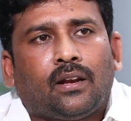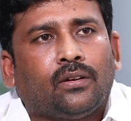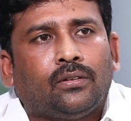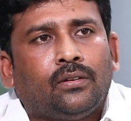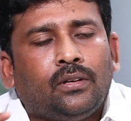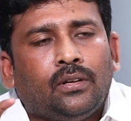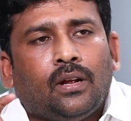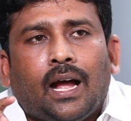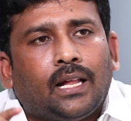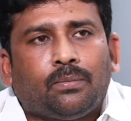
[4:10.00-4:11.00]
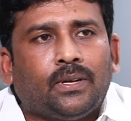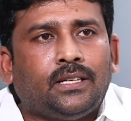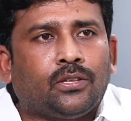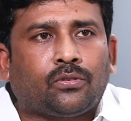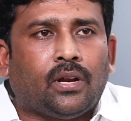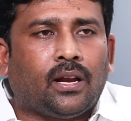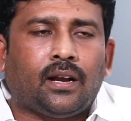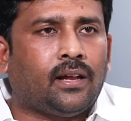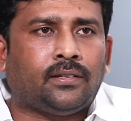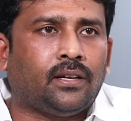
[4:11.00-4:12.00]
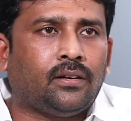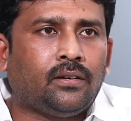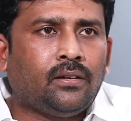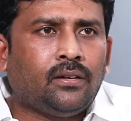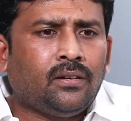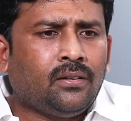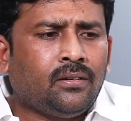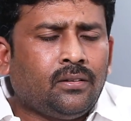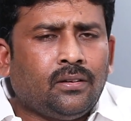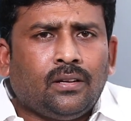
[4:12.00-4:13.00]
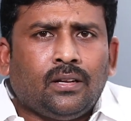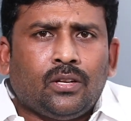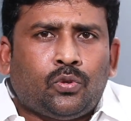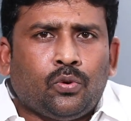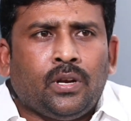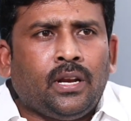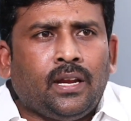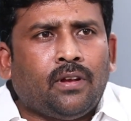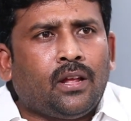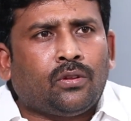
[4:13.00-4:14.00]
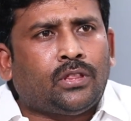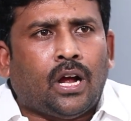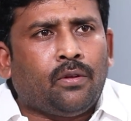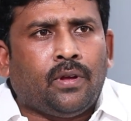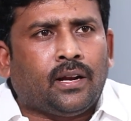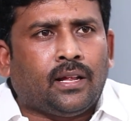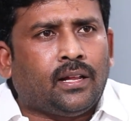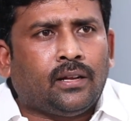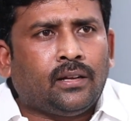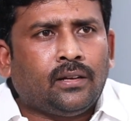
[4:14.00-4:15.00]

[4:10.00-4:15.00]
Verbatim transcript: గారు ఆత్మహత్య చేసుకున్నారని రాశారు చున్నీ వేరు తాడు వేరు కదా